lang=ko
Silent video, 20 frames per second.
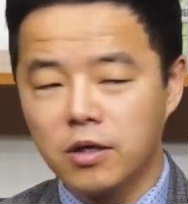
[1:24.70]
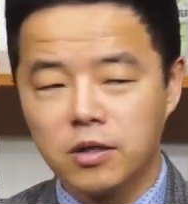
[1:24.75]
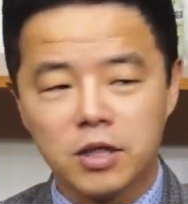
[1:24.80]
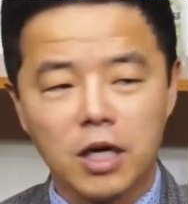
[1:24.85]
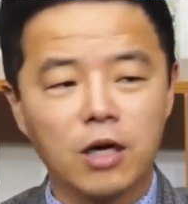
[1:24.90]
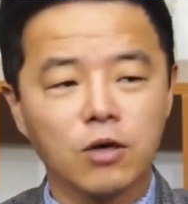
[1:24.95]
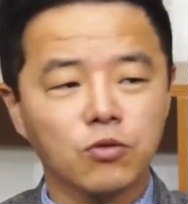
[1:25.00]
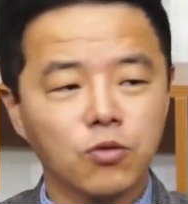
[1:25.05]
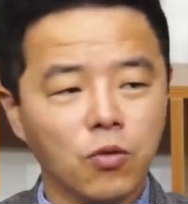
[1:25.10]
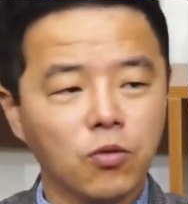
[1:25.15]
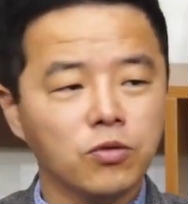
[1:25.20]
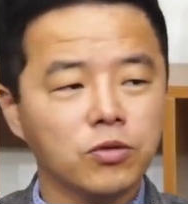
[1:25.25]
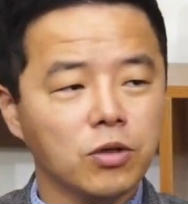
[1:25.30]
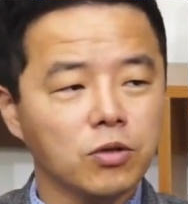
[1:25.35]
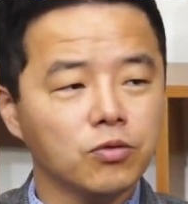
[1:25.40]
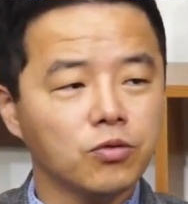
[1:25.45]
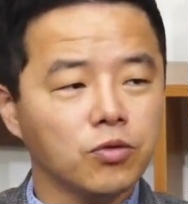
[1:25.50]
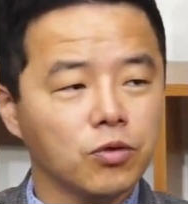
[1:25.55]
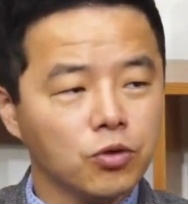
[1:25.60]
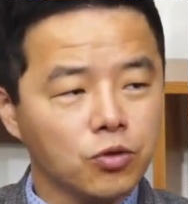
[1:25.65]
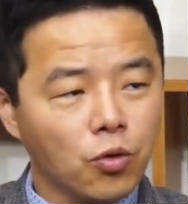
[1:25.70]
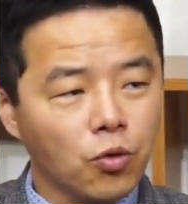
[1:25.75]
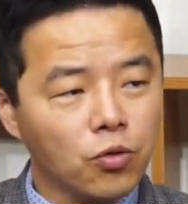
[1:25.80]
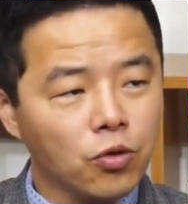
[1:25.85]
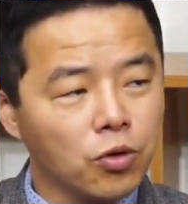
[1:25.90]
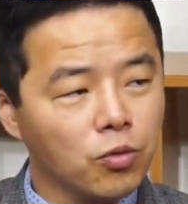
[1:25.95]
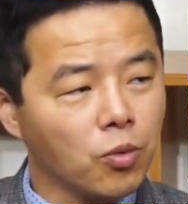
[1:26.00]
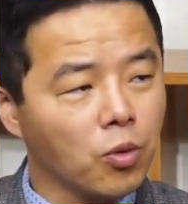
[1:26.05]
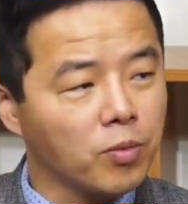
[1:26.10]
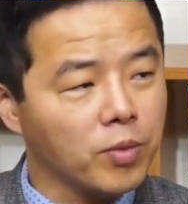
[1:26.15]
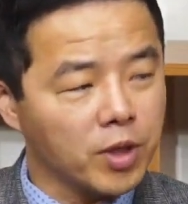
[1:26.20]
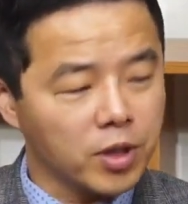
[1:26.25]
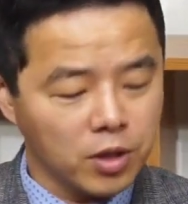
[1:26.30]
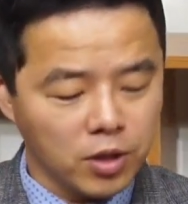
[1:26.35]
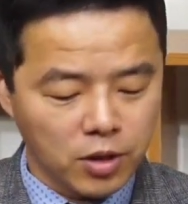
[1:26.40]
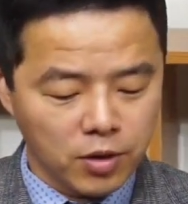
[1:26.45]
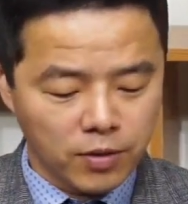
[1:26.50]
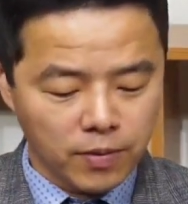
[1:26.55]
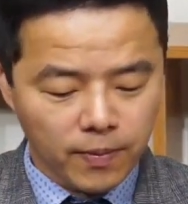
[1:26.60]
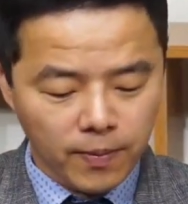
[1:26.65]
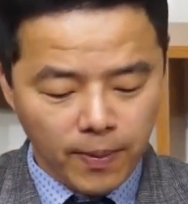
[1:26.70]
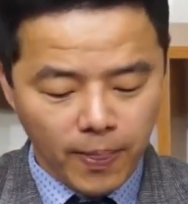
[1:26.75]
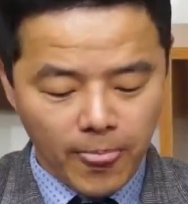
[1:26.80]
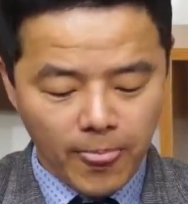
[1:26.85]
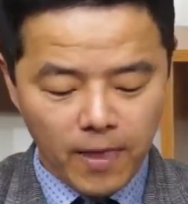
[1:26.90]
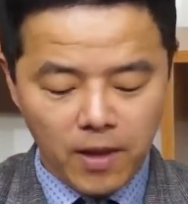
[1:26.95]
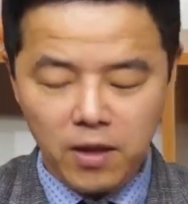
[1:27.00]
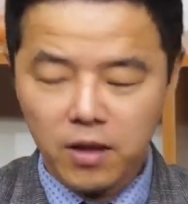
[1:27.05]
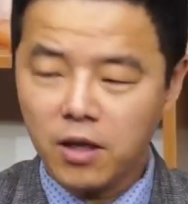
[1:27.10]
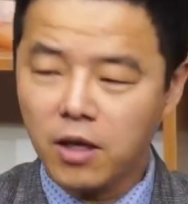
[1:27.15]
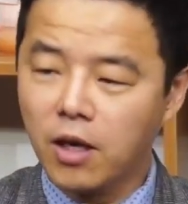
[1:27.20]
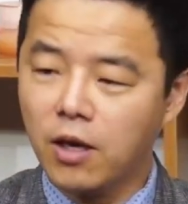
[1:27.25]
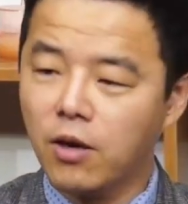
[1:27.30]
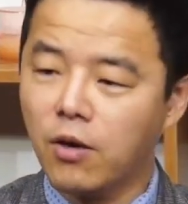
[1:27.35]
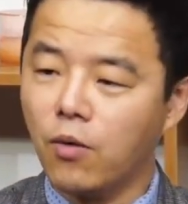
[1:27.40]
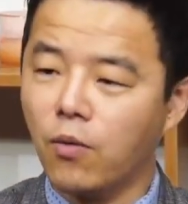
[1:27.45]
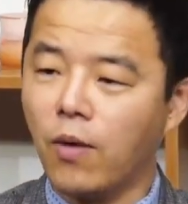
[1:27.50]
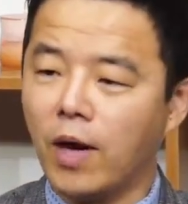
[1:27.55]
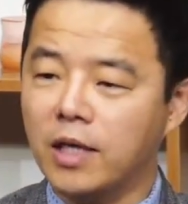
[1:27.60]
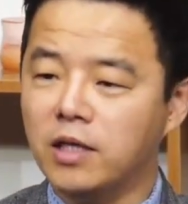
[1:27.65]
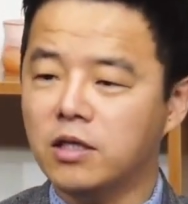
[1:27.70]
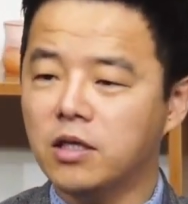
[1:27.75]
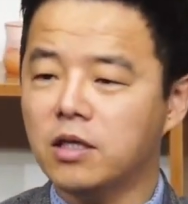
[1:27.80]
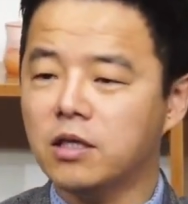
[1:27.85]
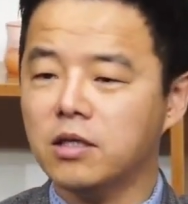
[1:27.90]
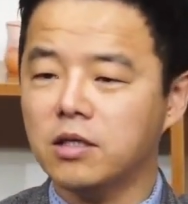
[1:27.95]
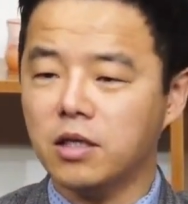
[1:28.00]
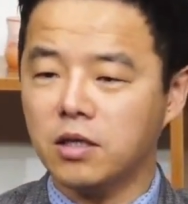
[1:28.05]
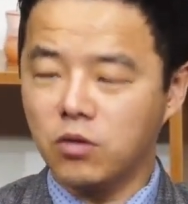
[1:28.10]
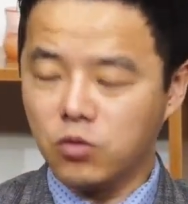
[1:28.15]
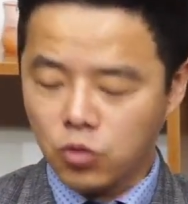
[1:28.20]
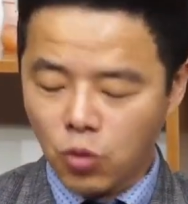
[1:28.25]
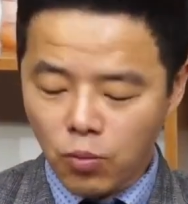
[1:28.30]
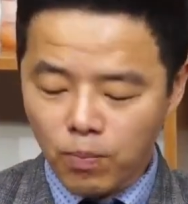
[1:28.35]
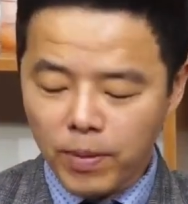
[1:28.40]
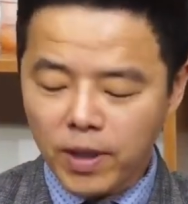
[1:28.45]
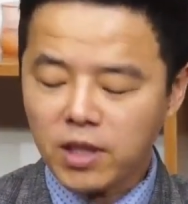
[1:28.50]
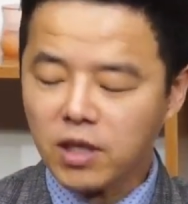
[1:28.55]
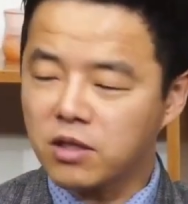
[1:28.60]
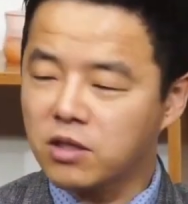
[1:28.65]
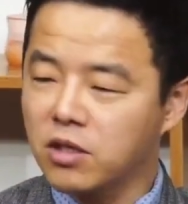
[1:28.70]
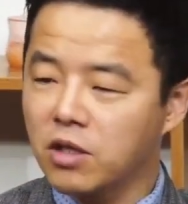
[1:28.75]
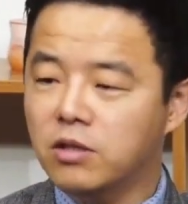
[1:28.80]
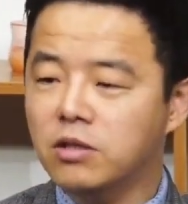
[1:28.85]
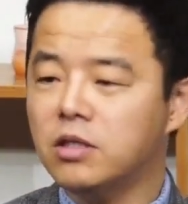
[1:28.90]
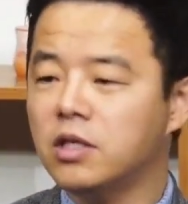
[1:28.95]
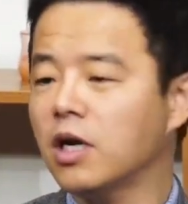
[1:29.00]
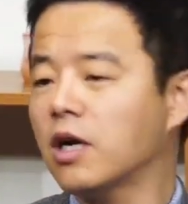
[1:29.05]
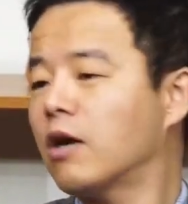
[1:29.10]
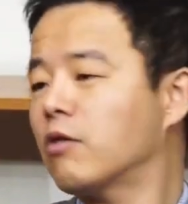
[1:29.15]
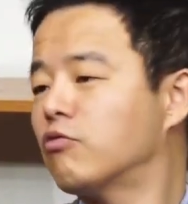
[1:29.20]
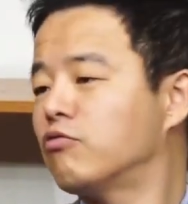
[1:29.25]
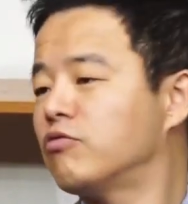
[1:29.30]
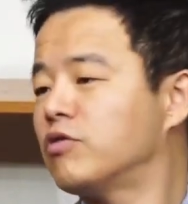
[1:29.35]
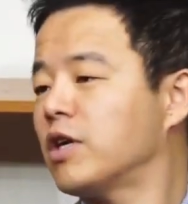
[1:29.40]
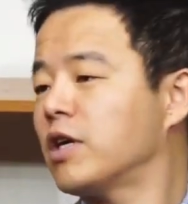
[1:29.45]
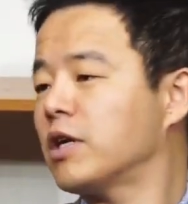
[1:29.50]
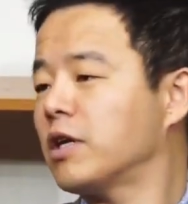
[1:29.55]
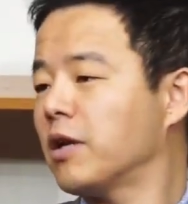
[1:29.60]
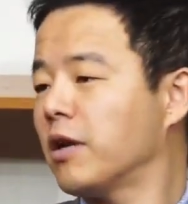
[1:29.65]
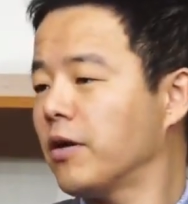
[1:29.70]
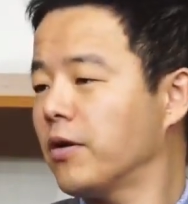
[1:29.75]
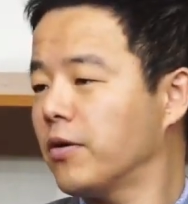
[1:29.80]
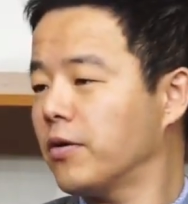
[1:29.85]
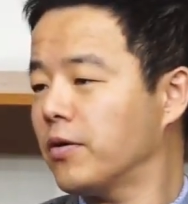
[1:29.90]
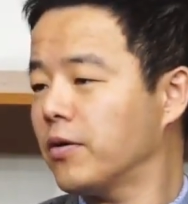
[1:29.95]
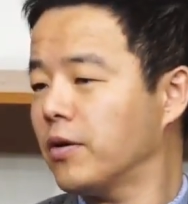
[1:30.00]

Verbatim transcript: 장종훈 선수의 손을 보면은 이게 완전히 그냥 손바닥 전체가 검살이 돼요.